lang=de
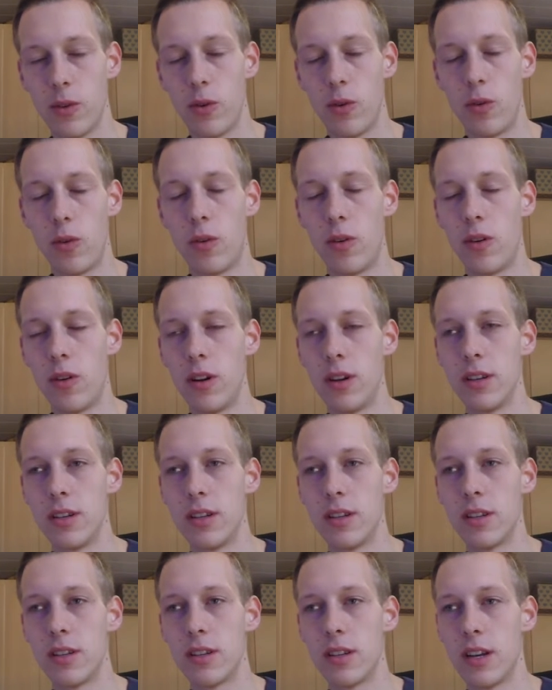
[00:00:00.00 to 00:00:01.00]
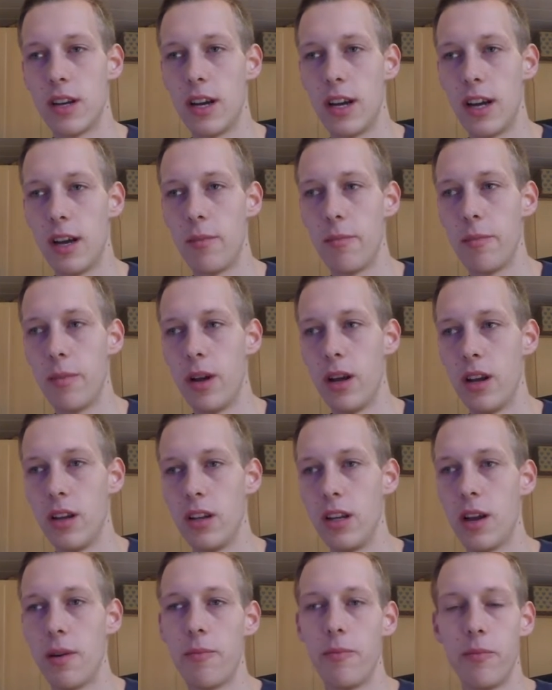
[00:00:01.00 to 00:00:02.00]
Und ähm,
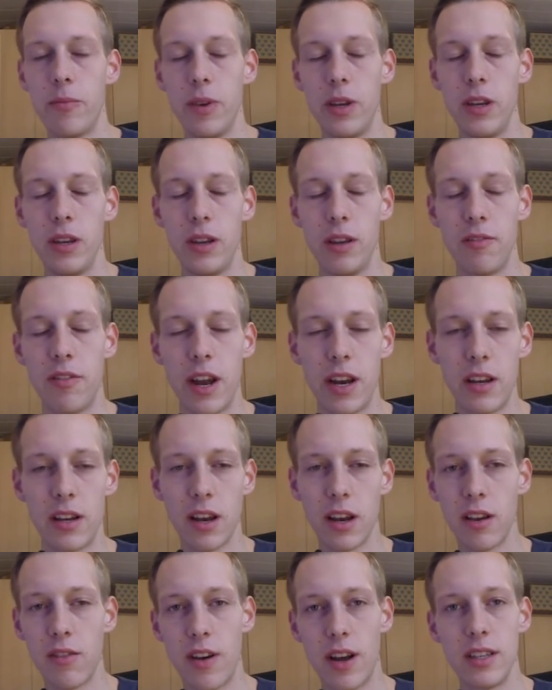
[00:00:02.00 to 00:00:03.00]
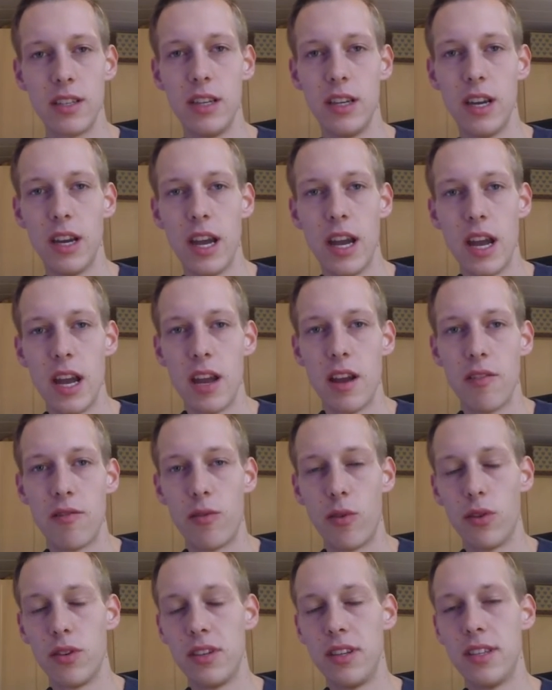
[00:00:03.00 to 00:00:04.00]
ja, ihr werdet dann quasi
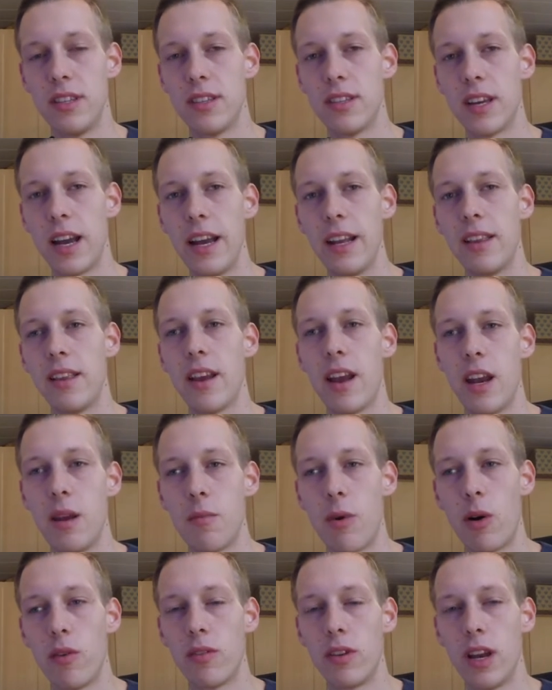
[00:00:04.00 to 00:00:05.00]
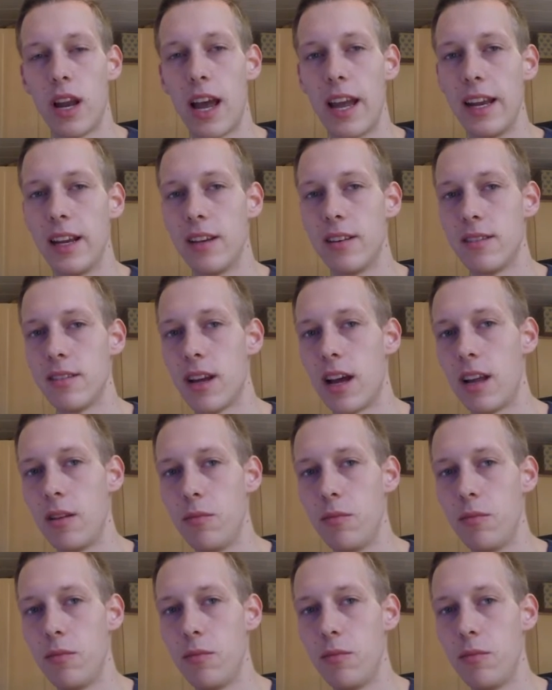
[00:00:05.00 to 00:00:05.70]
von diesen Seiten dann immer auf den eigentlichen